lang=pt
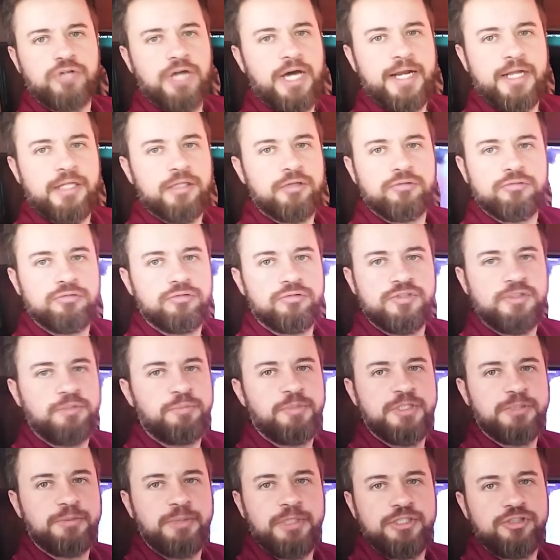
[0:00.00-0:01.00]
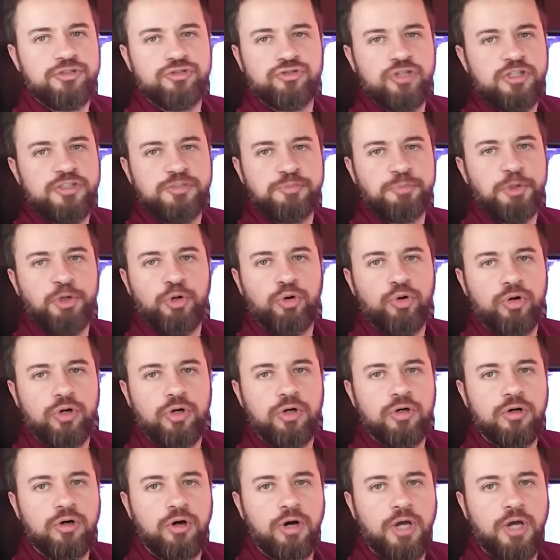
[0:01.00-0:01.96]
o cara não simplesmente só espirrou.